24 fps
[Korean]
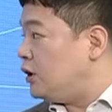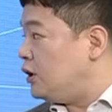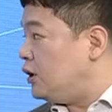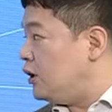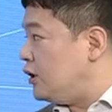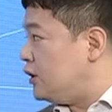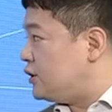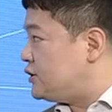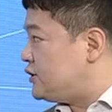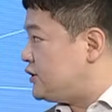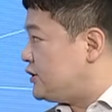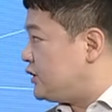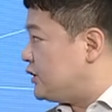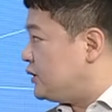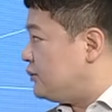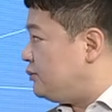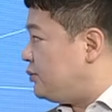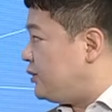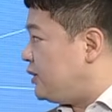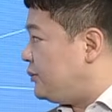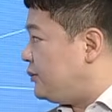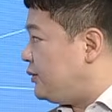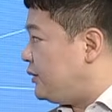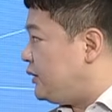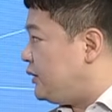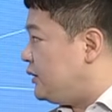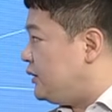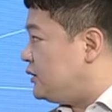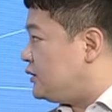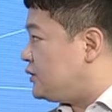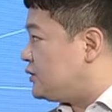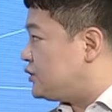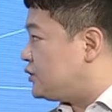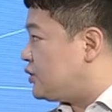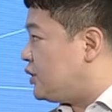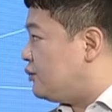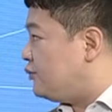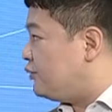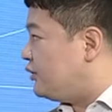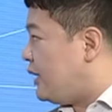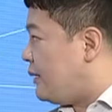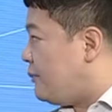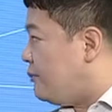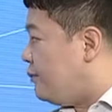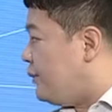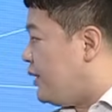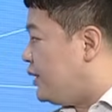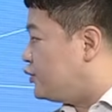어 지금 PB
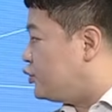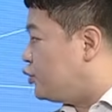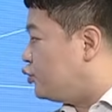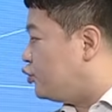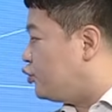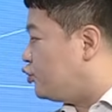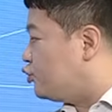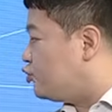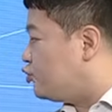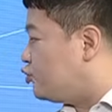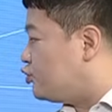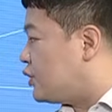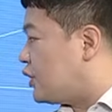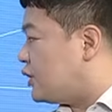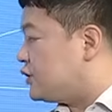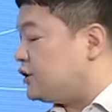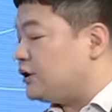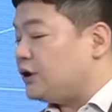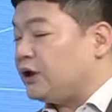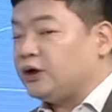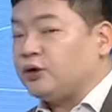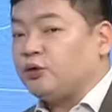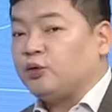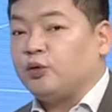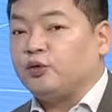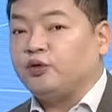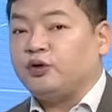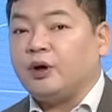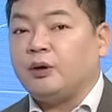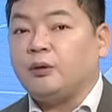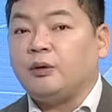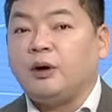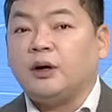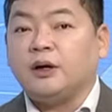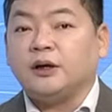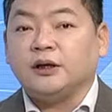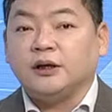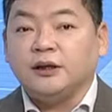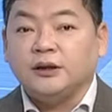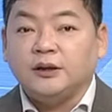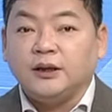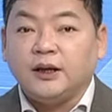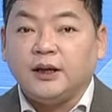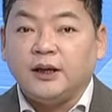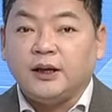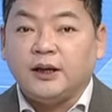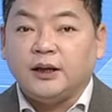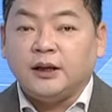1.3배 정도 수준까지 내려온
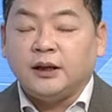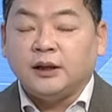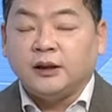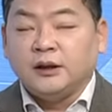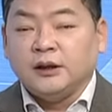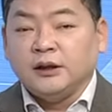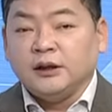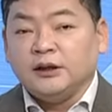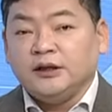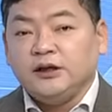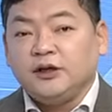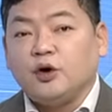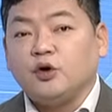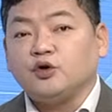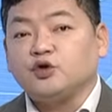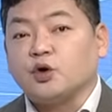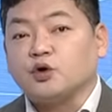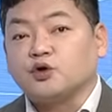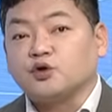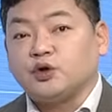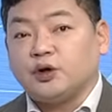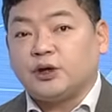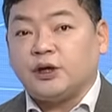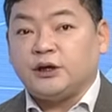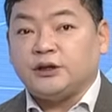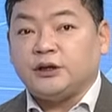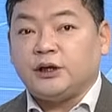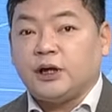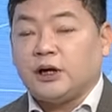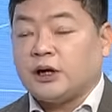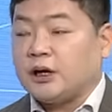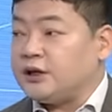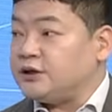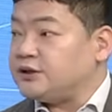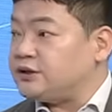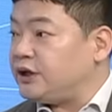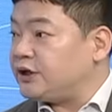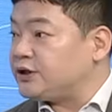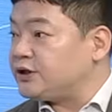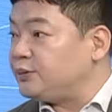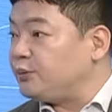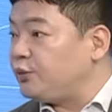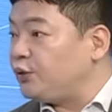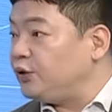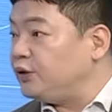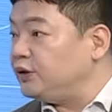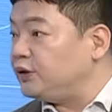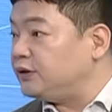상황인데 이거 적절하냐가 이제
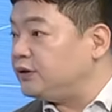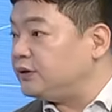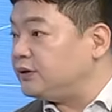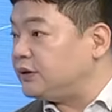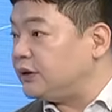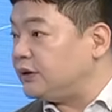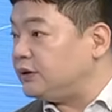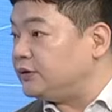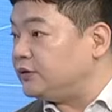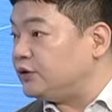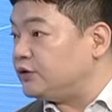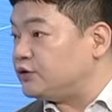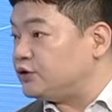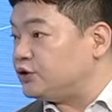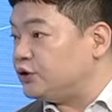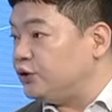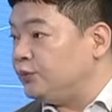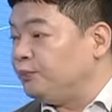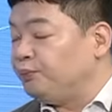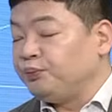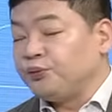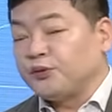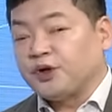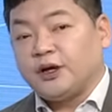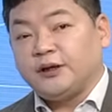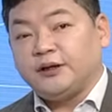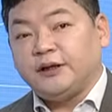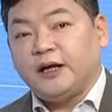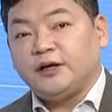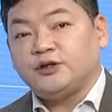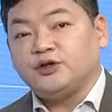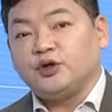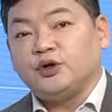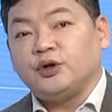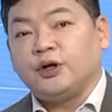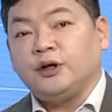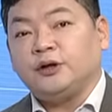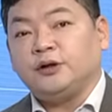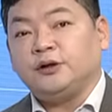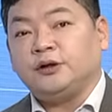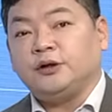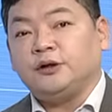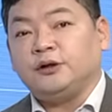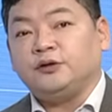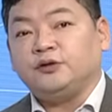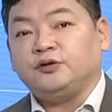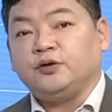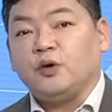핵심 포인트라는 거죠. 그러니까
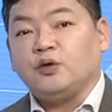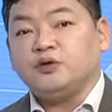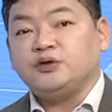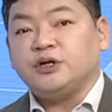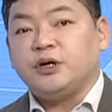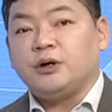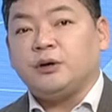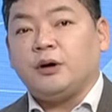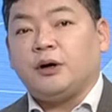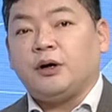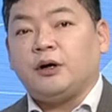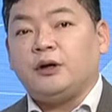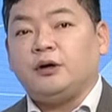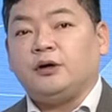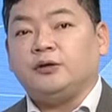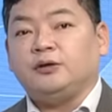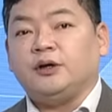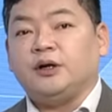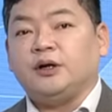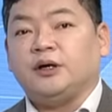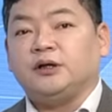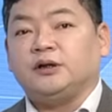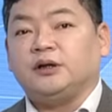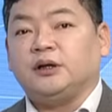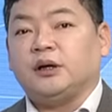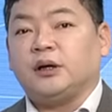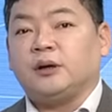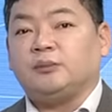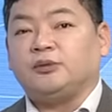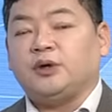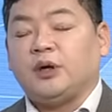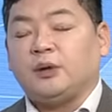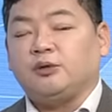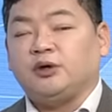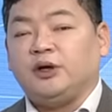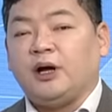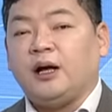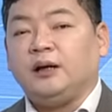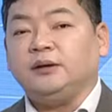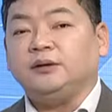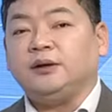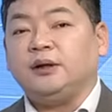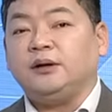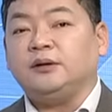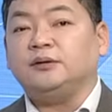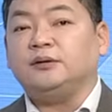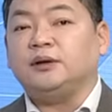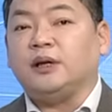예전에는 성장과 관련된 기대감 때문에
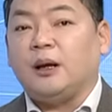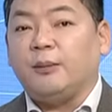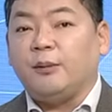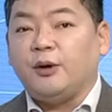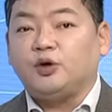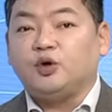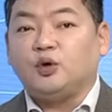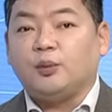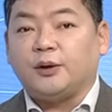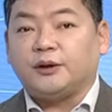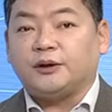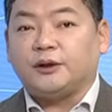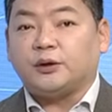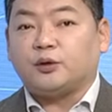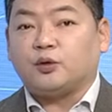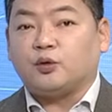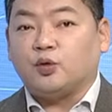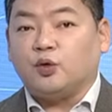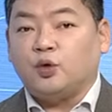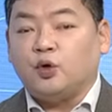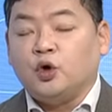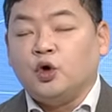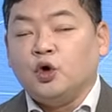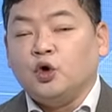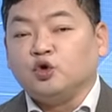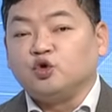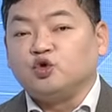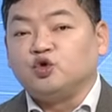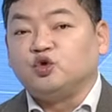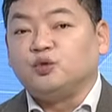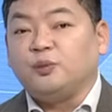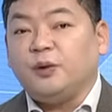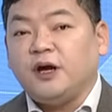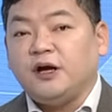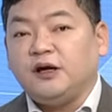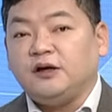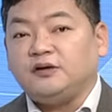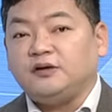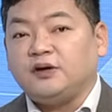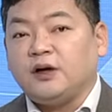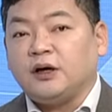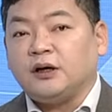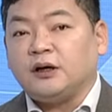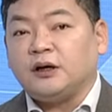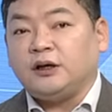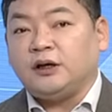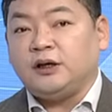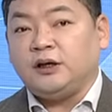한때는 4배도 받았고 2배
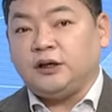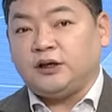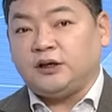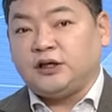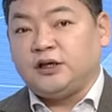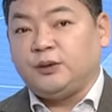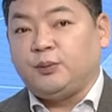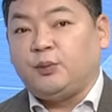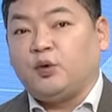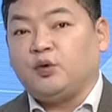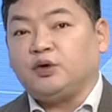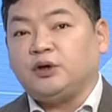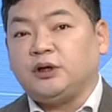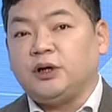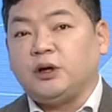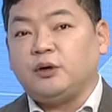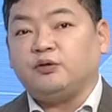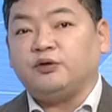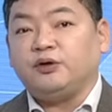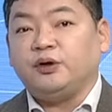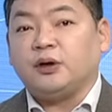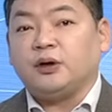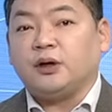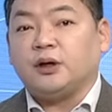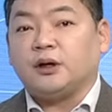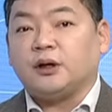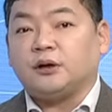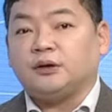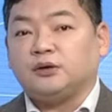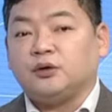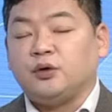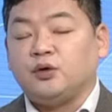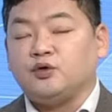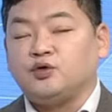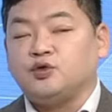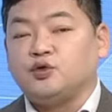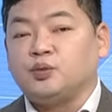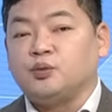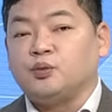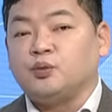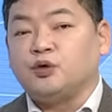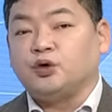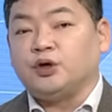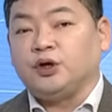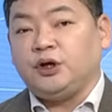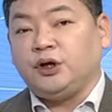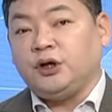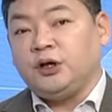이상이 기본이라고 생각했던
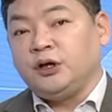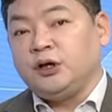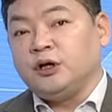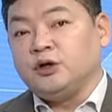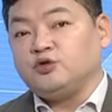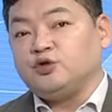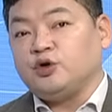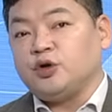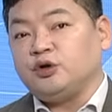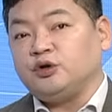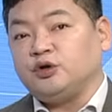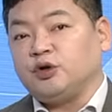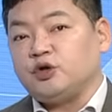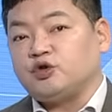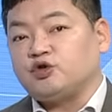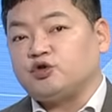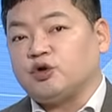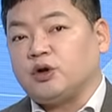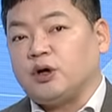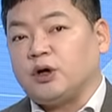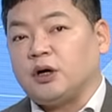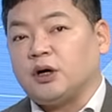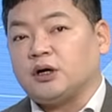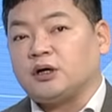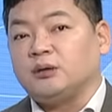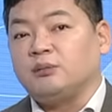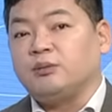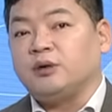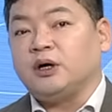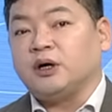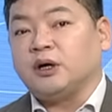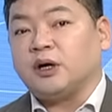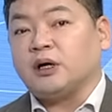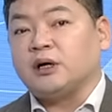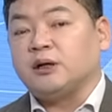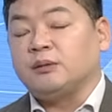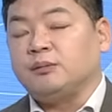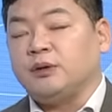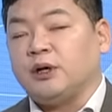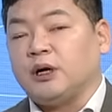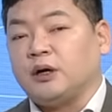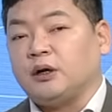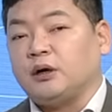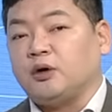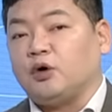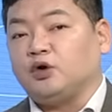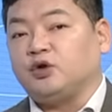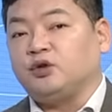종목이 최근에 주가가 급락에
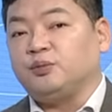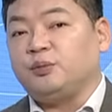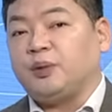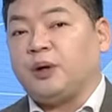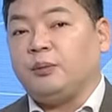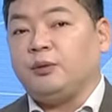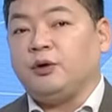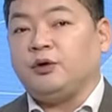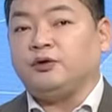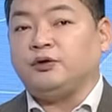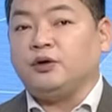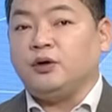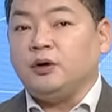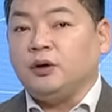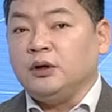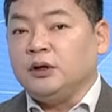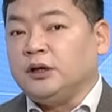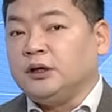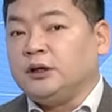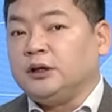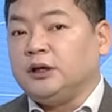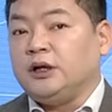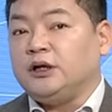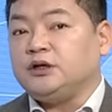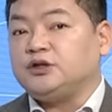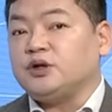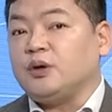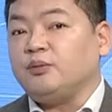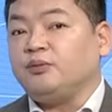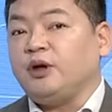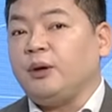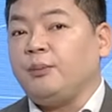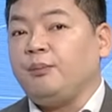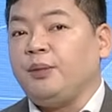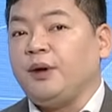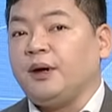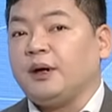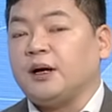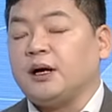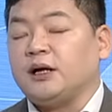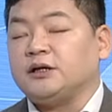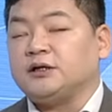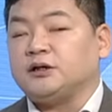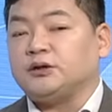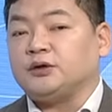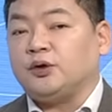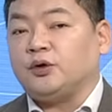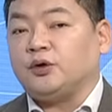급락을 거듭하면서
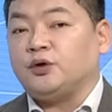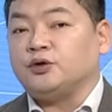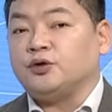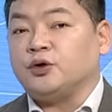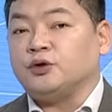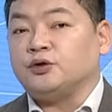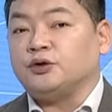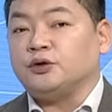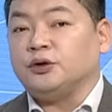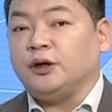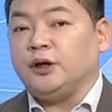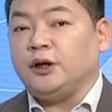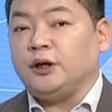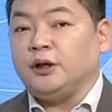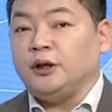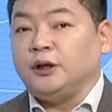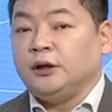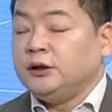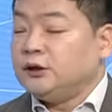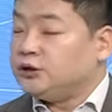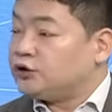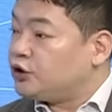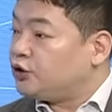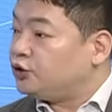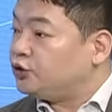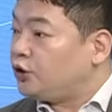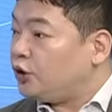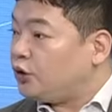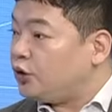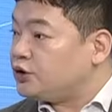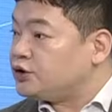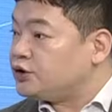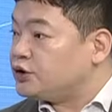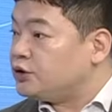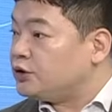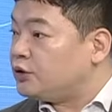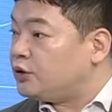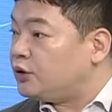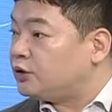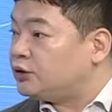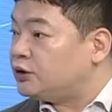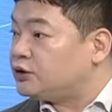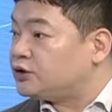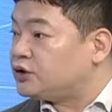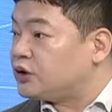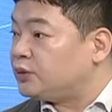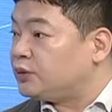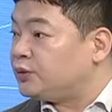1.3배까지 떨어졌는데 전 떨어지는 건
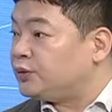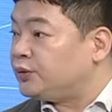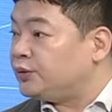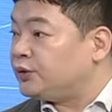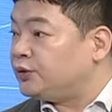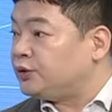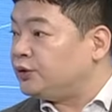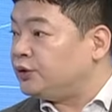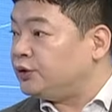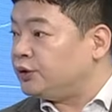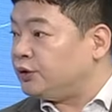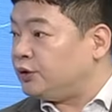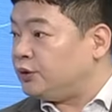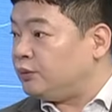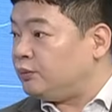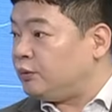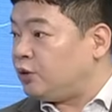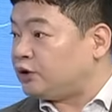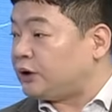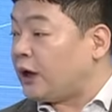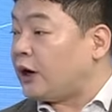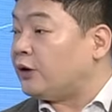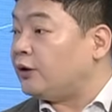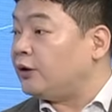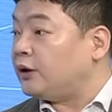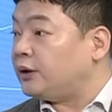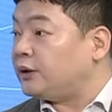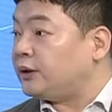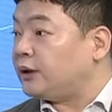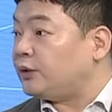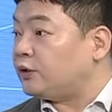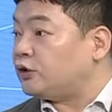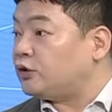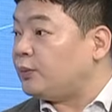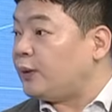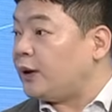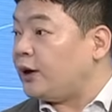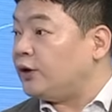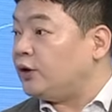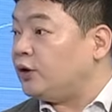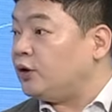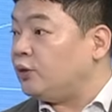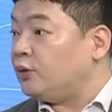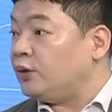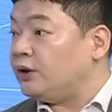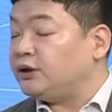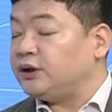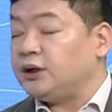일정 부분 뭐 당연하다라고
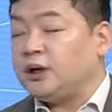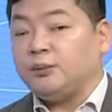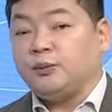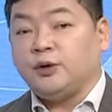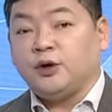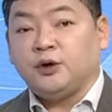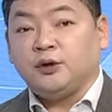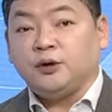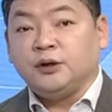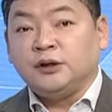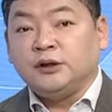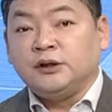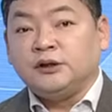봐요. 왜냐하면